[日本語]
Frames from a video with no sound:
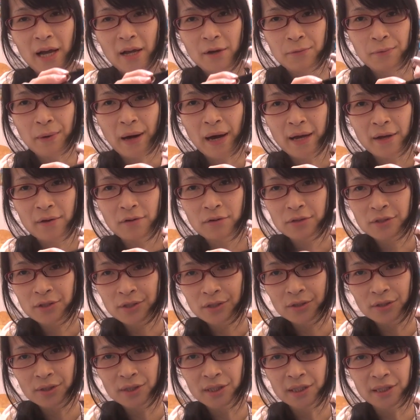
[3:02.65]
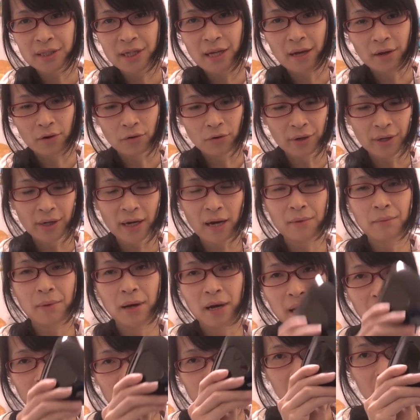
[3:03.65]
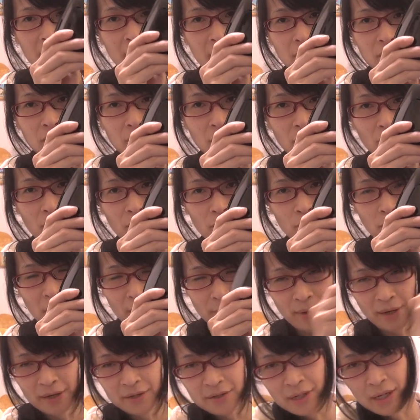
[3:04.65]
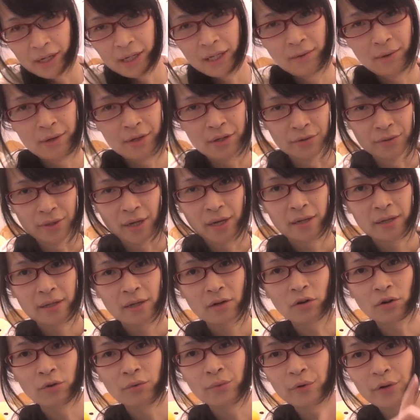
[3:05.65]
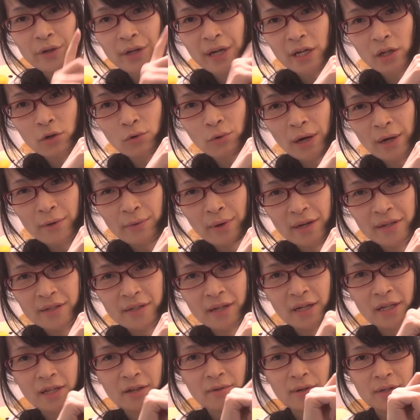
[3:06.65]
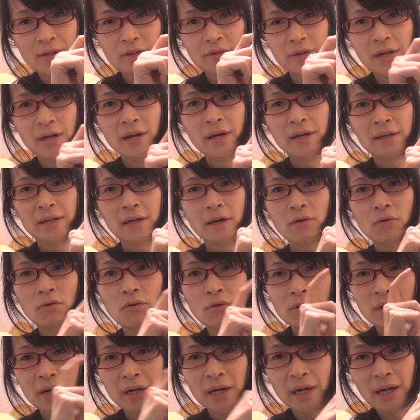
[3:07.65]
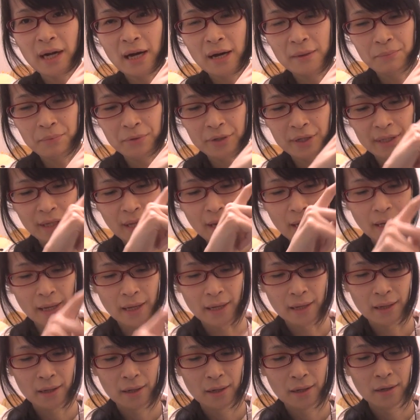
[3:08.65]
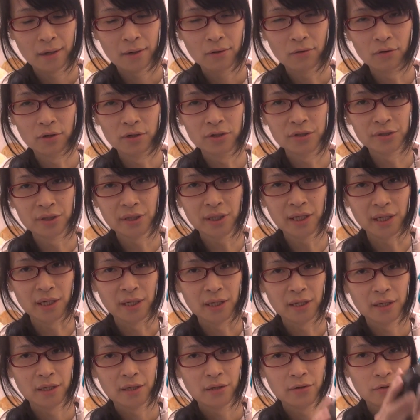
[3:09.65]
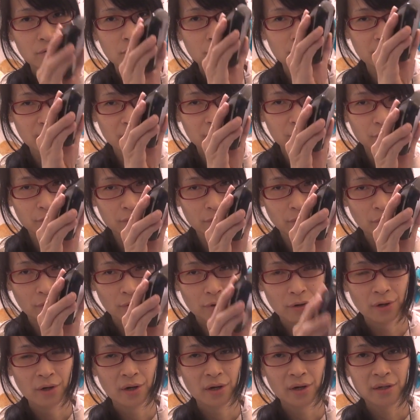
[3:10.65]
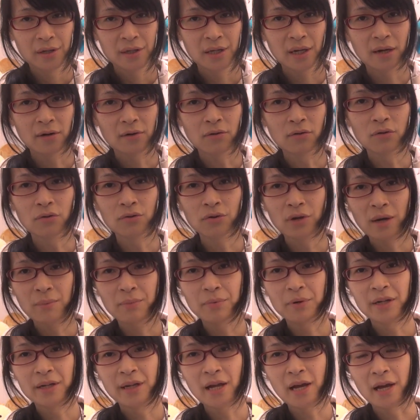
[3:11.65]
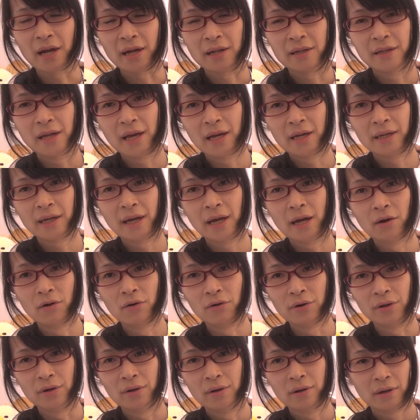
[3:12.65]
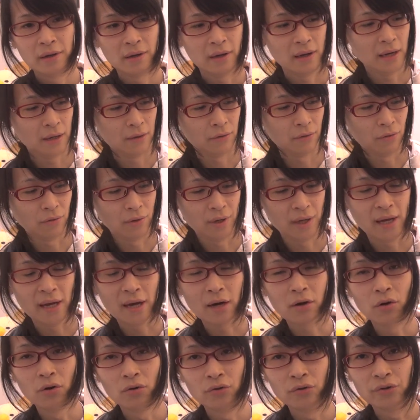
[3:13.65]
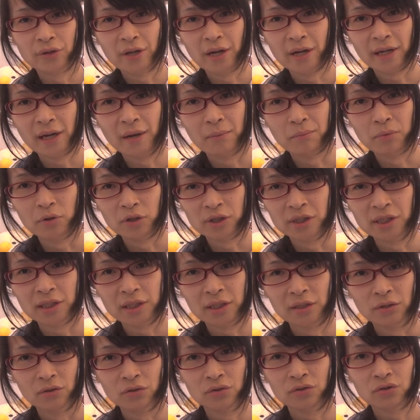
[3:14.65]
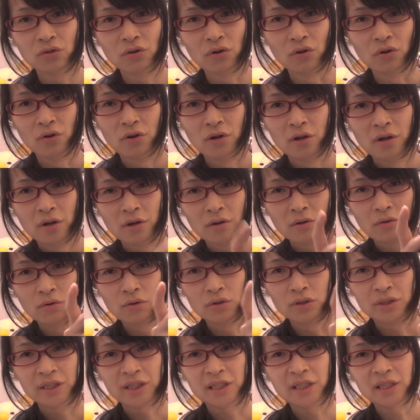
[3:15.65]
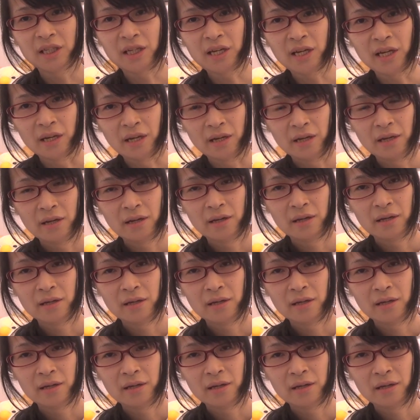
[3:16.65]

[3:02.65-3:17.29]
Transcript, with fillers: i f i を通じてこれがまあ家の w i f i に触がってますよねでこれも家の w i f i に触がってますよねだからこっからアプリでこいつに操作するとだからここのアプリで電源をあのエアコンの電源ポチって押すとこっちに